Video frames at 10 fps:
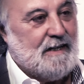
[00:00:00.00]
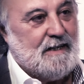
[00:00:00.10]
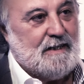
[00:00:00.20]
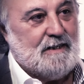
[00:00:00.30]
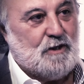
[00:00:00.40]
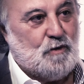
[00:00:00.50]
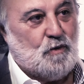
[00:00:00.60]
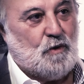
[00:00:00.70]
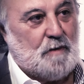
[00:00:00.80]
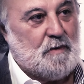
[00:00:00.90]
el
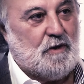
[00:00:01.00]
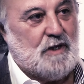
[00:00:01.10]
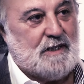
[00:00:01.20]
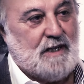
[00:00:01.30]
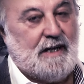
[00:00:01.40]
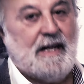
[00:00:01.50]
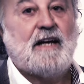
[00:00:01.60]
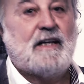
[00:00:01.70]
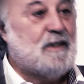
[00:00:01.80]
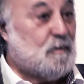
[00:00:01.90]
Instituto Químico de
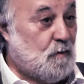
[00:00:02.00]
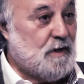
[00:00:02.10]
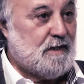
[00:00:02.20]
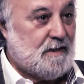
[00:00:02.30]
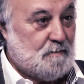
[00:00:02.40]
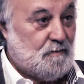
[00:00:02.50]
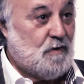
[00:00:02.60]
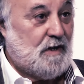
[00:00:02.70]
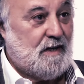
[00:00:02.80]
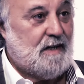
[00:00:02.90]
Sarriá, que después
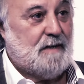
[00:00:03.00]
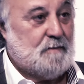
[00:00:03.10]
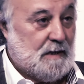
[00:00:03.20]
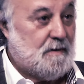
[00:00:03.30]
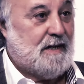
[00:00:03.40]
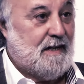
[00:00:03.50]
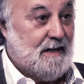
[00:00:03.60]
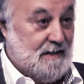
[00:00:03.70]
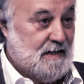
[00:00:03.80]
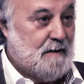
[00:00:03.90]
fui, eh, trabajé
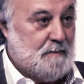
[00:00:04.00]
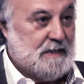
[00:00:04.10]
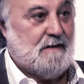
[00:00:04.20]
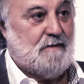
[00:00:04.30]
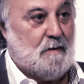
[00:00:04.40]
en la empresa